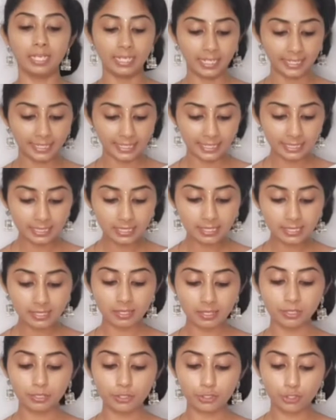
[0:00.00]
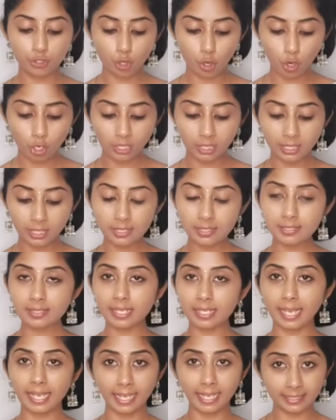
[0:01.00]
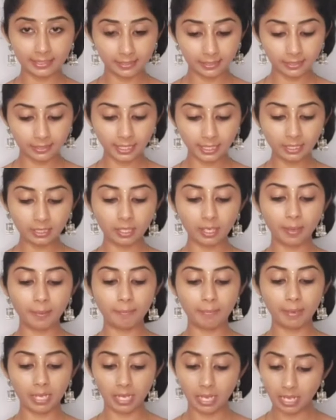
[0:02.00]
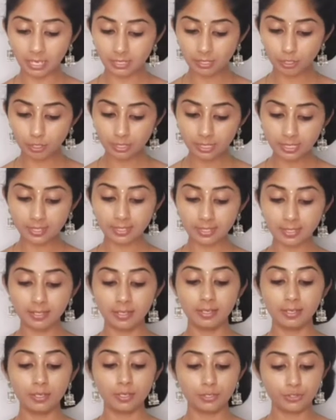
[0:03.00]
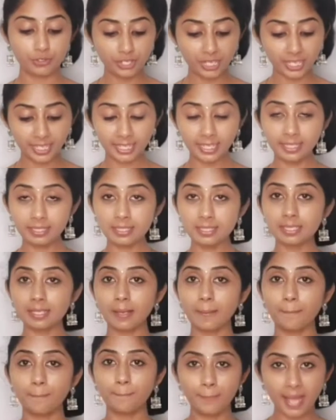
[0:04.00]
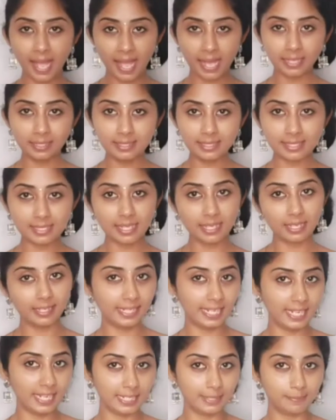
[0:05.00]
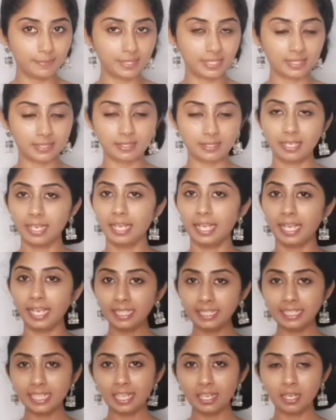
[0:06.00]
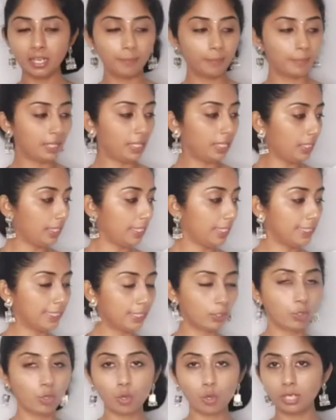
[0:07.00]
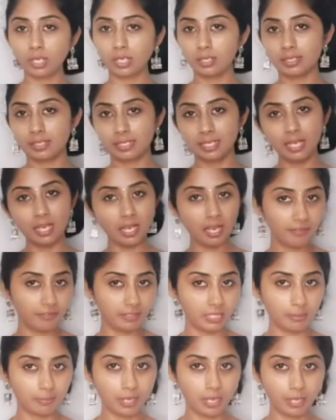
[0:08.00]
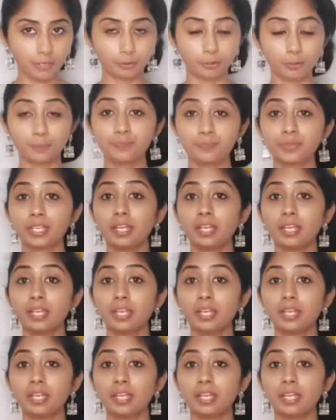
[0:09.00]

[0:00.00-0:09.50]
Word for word: லெகின்ஸ் ஜாகர்ஸ் எத்னிக் பலாசோஸ் ஜெகின்ஸ் பேண்ட்ஸ் டெனிம்ஸ் இது எல்லாமே இந்த கோ கலர்ஸில் அவைலபிளாக இருக்கும்